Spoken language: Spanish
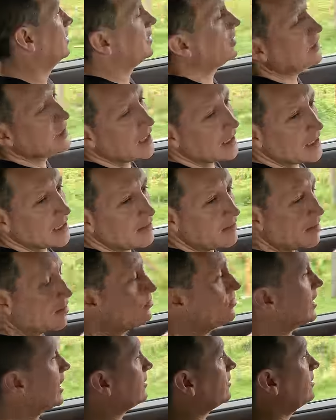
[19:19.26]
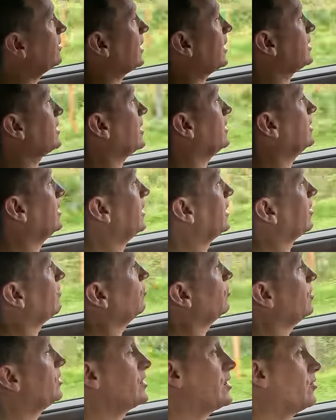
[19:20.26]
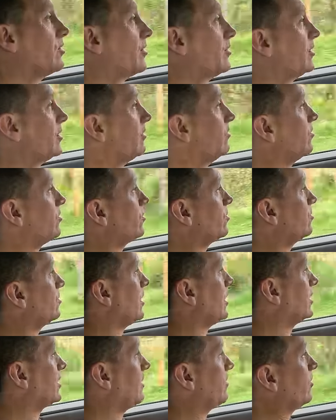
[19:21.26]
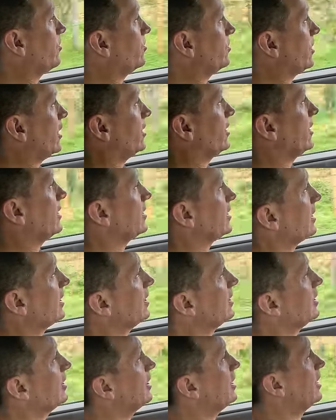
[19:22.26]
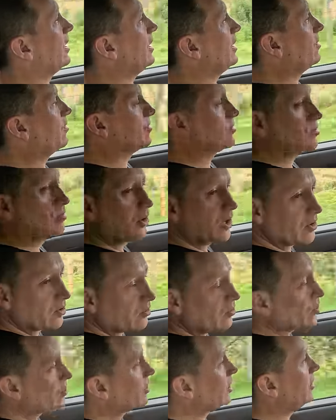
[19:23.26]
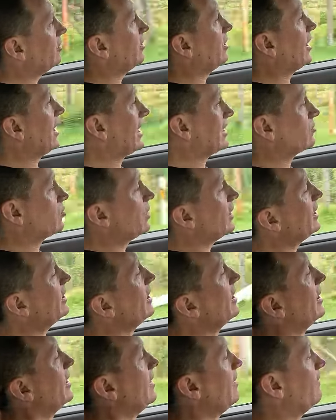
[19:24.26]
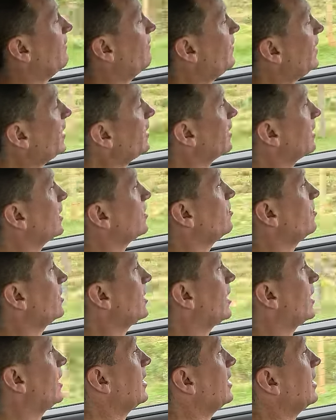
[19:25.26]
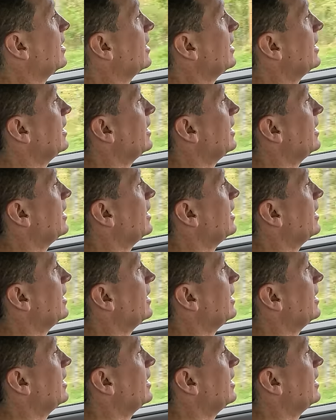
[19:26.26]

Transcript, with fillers: Y aquí ven un dato interesante que muy seguramente muchos de ustedes se preguntan y es el consumo de combustible, la gasolina, en fin, resulta que